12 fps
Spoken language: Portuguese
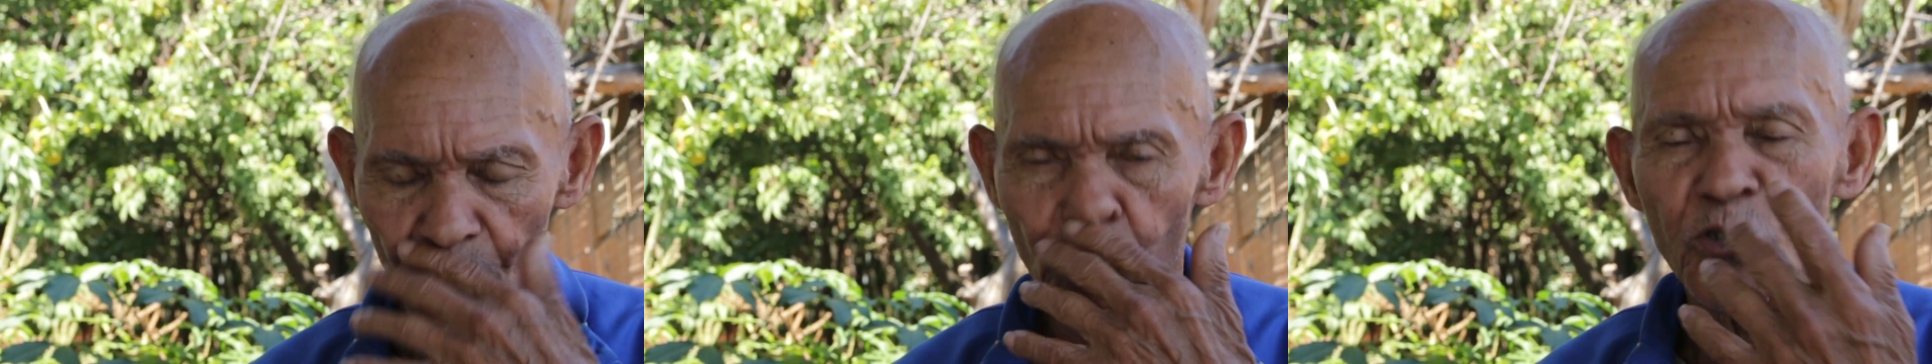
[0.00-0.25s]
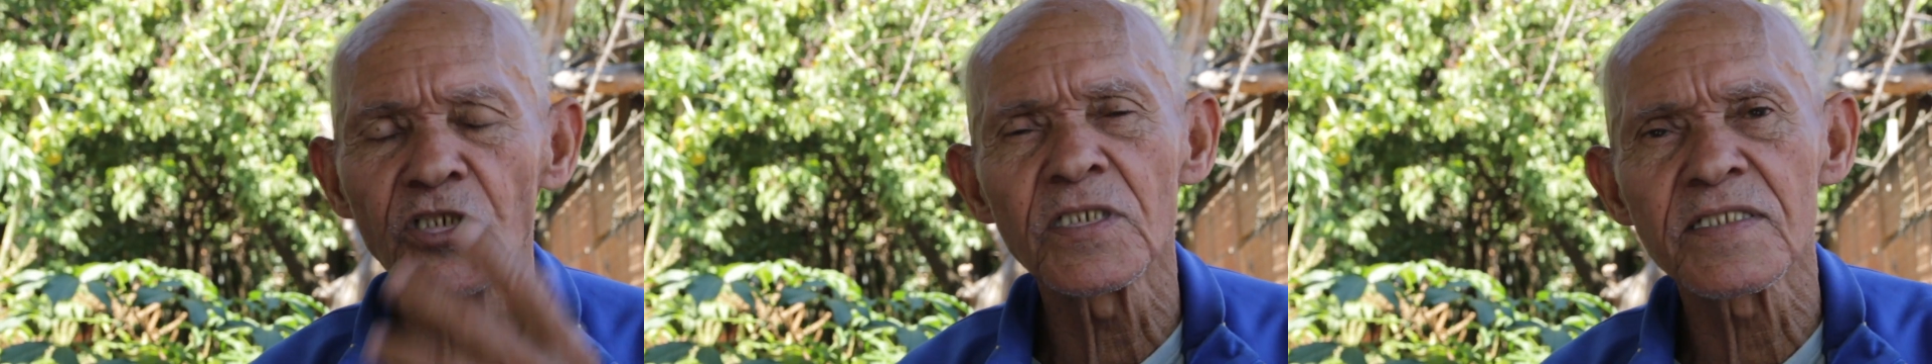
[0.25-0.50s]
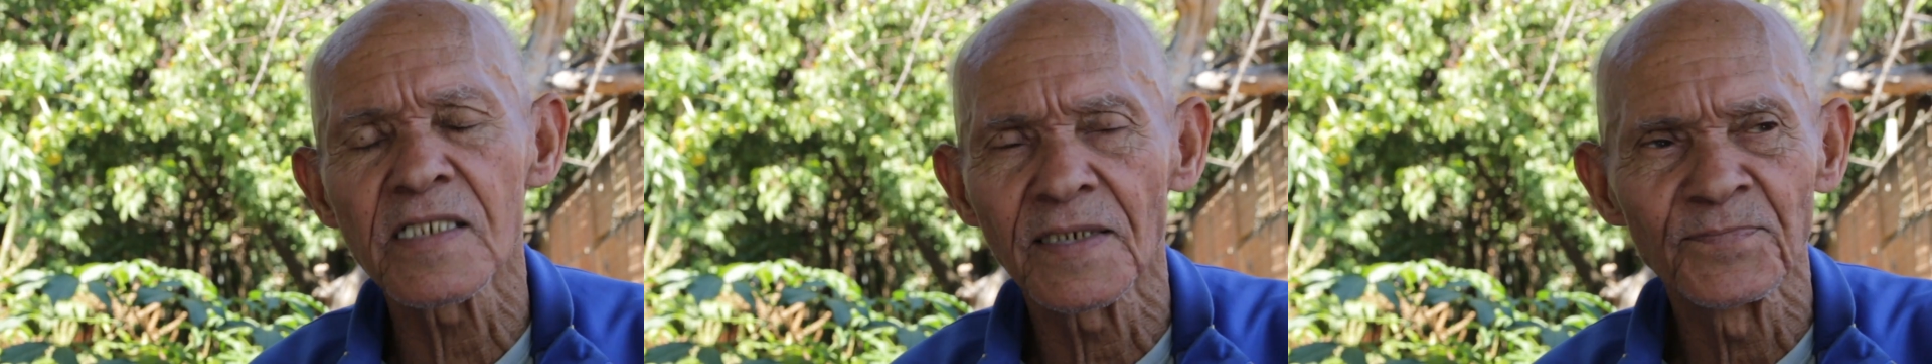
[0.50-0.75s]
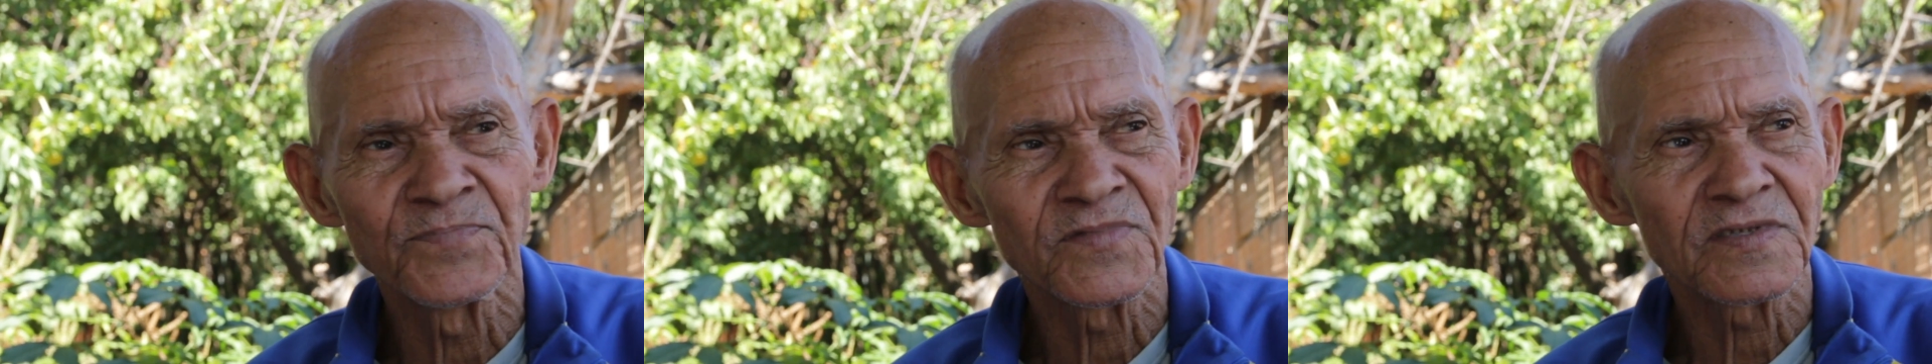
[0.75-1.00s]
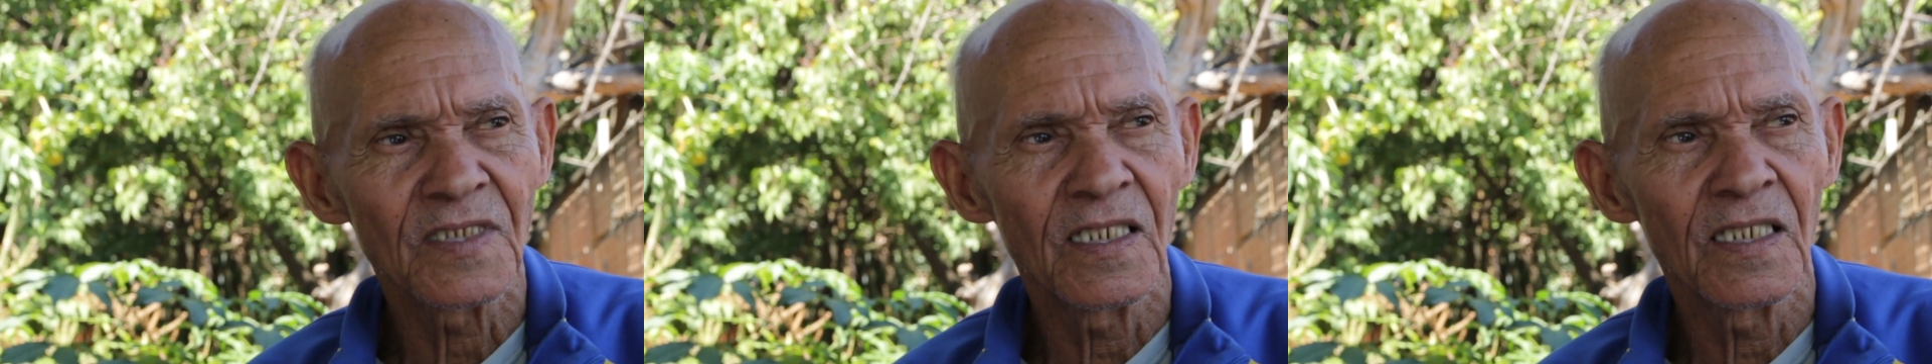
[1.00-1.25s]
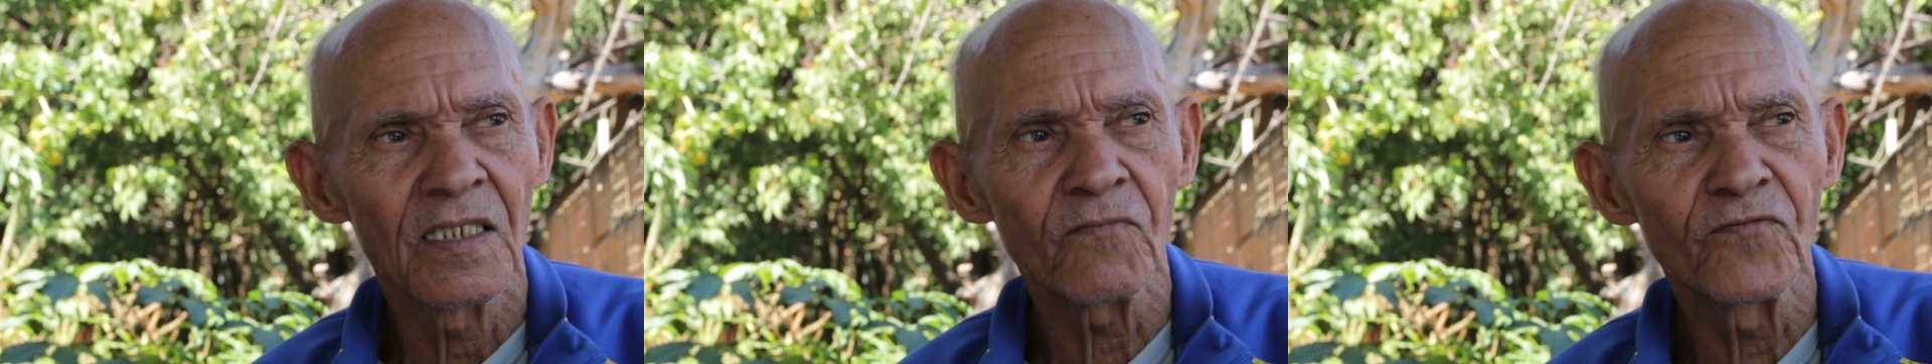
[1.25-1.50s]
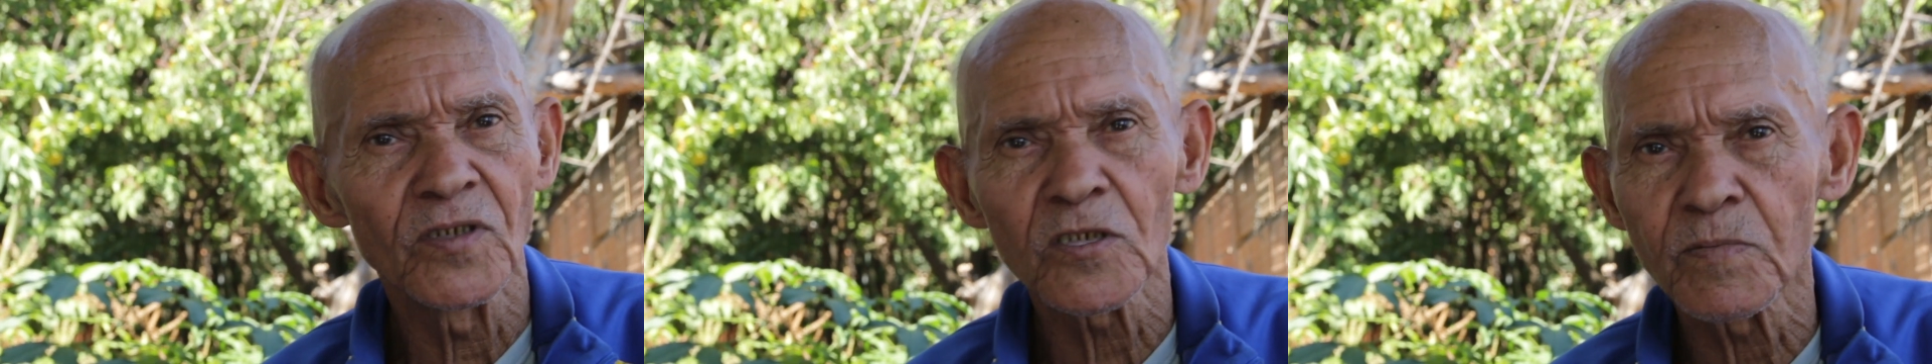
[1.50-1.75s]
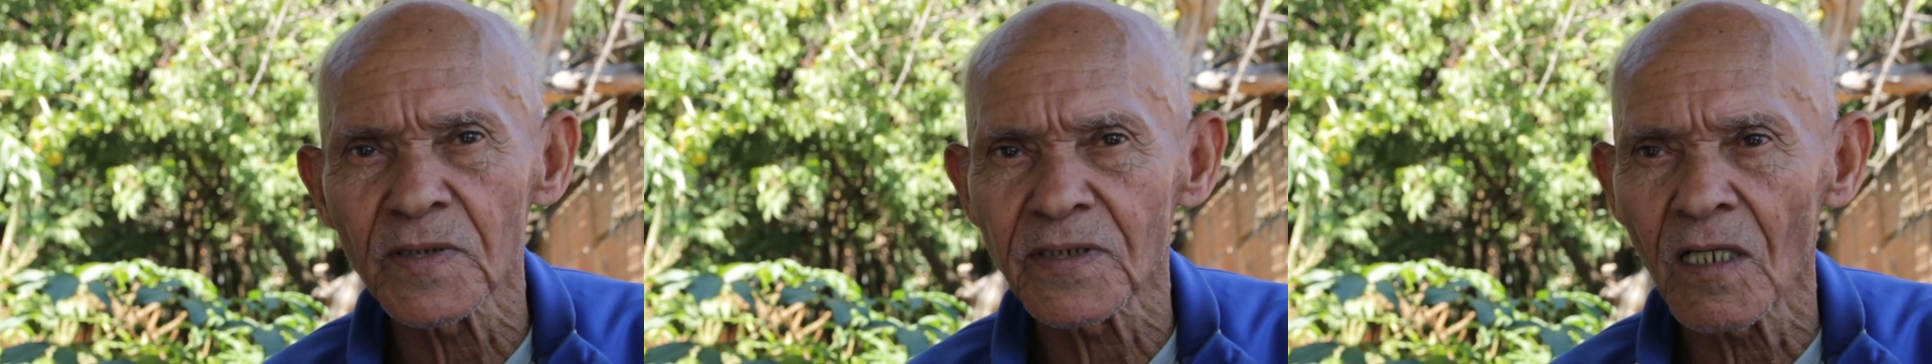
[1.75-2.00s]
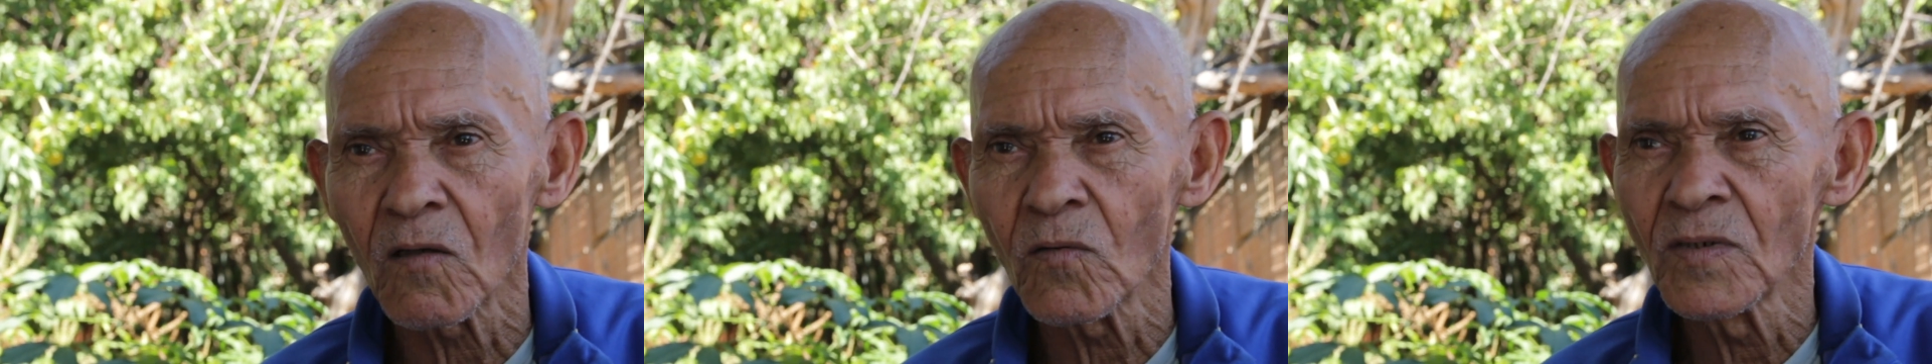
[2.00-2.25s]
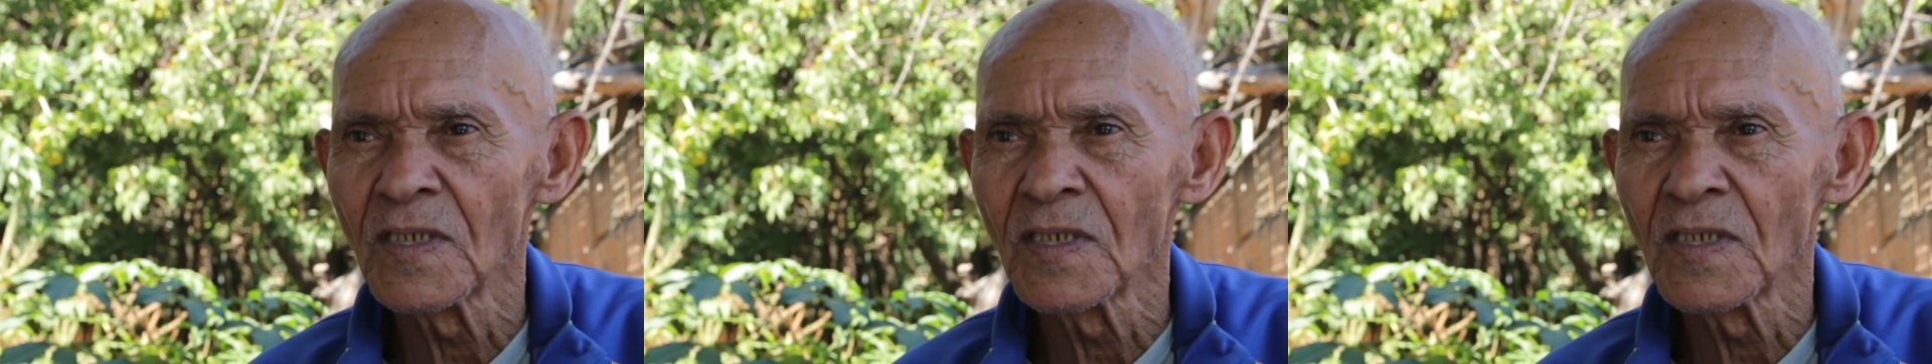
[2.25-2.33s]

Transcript: a notícia, né? eu fui no hospital.